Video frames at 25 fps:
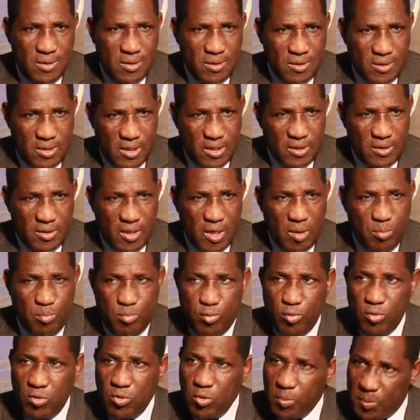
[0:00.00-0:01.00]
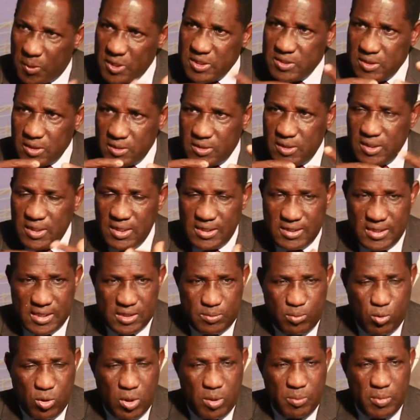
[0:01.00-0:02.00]
quelqu'un pour représenter la
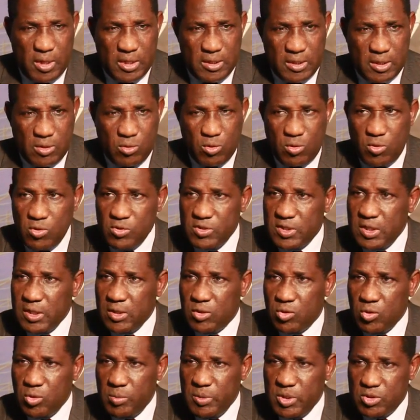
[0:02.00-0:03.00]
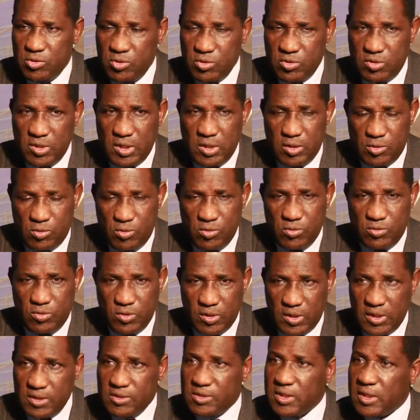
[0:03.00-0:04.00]
diaspora malienne au Conseil économique, social et
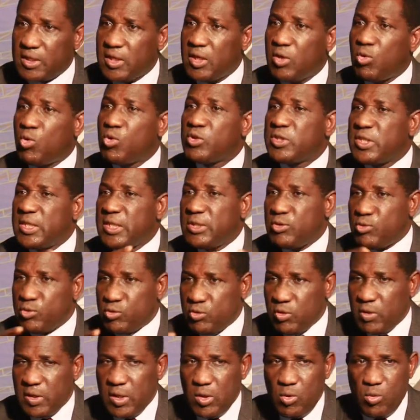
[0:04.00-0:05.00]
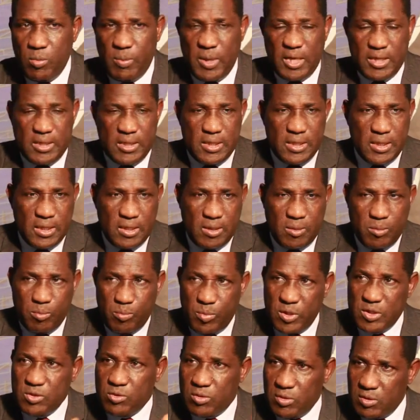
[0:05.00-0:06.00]
culturel, C'est qui est constitutionnel au Mali,
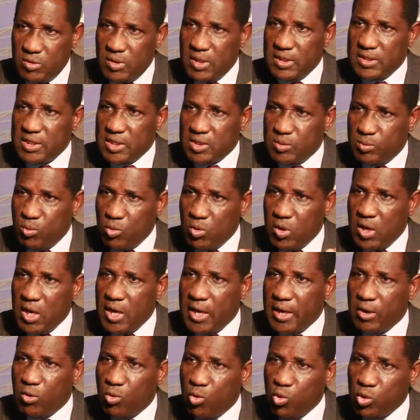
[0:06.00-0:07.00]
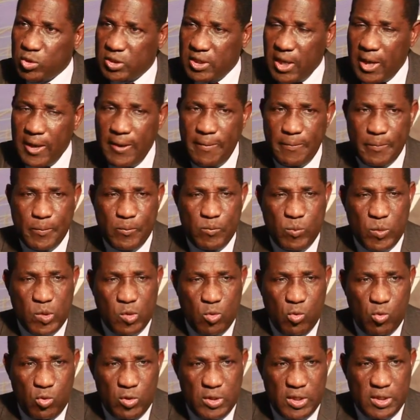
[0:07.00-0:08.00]
parce que la diaspora a un quota
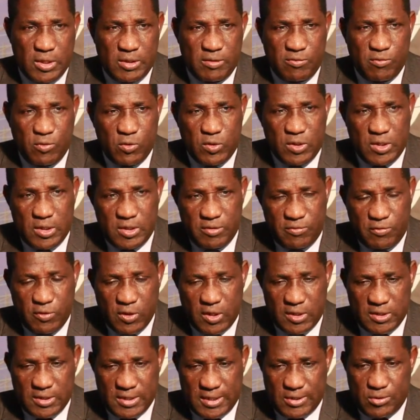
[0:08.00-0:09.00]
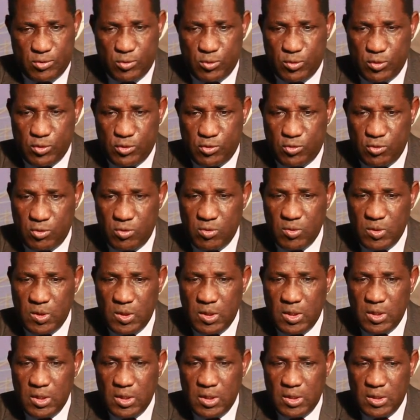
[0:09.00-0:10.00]
au niveau des différentes institutions.
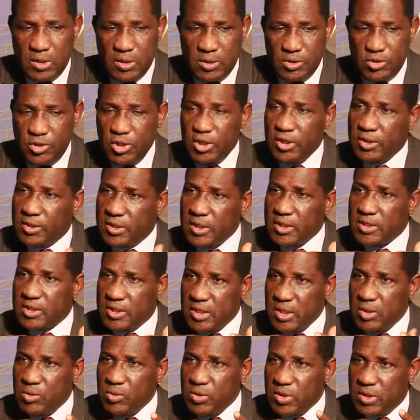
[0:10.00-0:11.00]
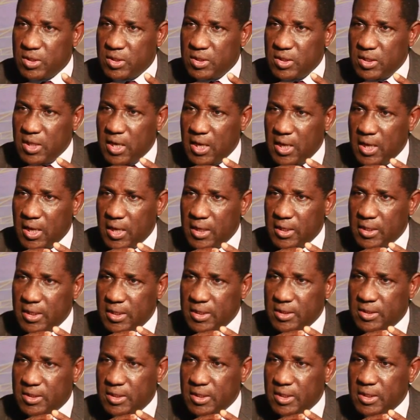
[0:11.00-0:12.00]
J'ai été celui qui a
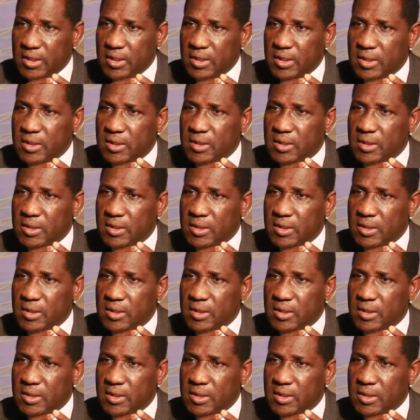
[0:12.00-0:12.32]
été